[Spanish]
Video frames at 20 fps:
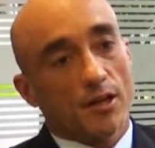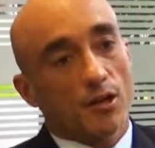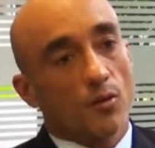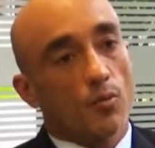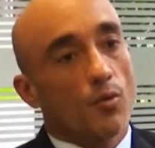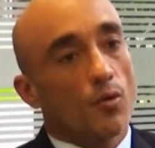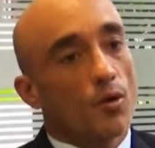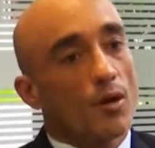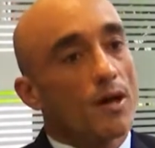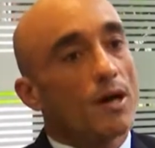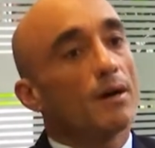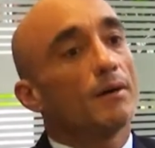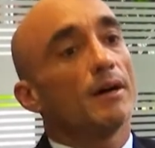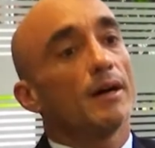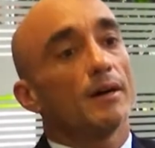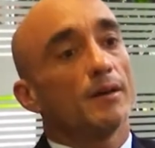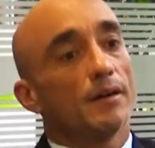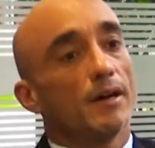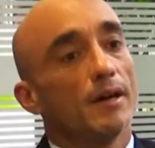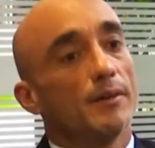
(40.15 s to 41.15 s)

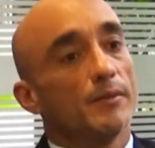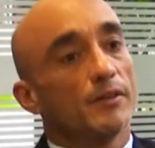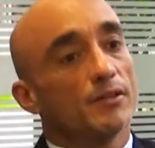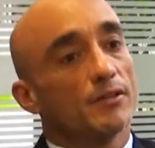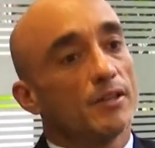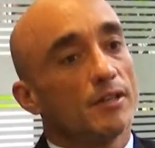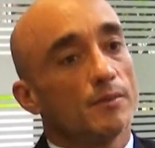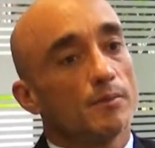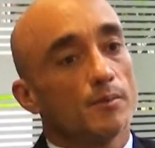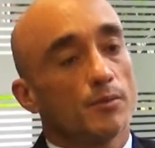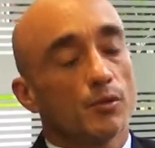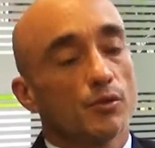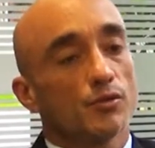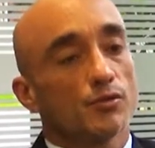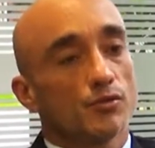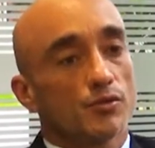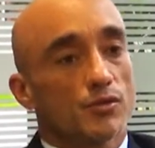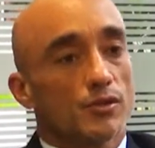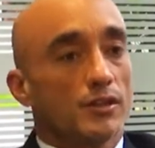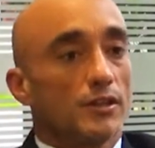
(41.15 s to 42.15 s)
acomodaba a mis
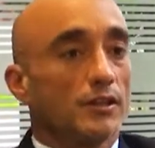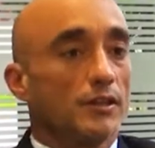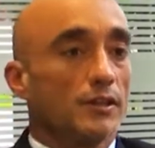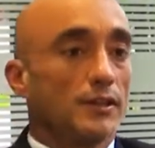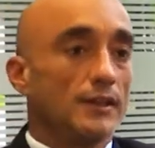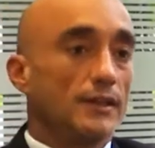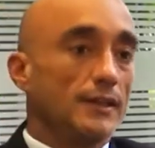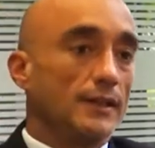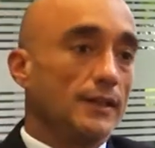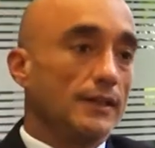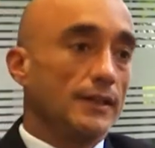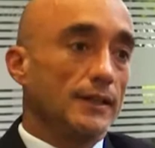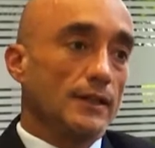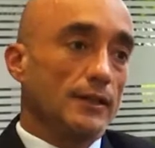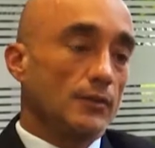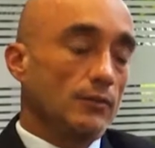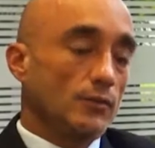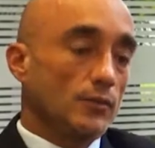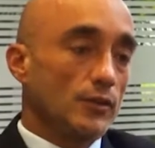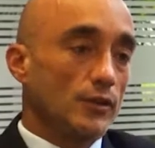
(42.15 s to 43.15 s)
tiempos
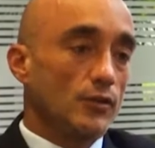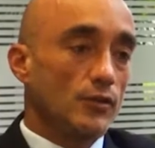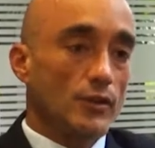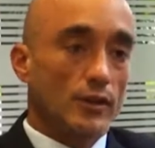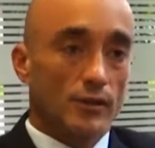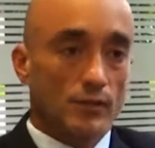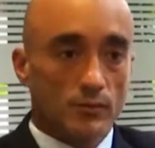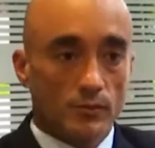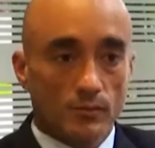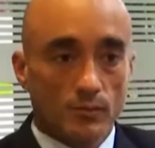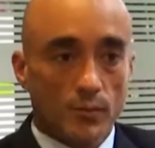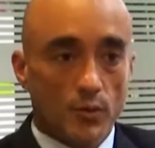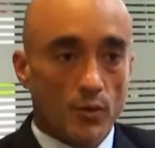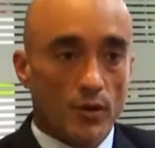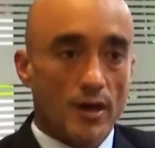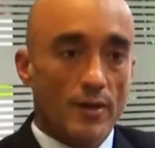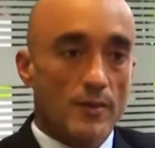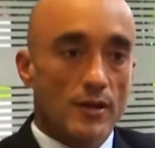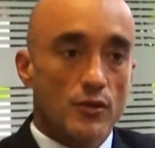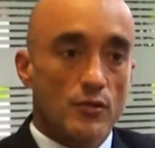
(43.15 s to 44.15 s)
y bueno, en un
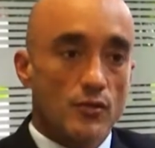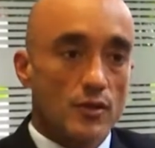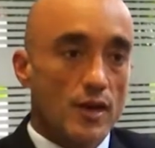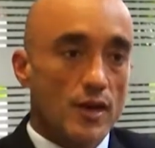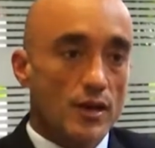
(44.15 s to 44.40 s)
programa de un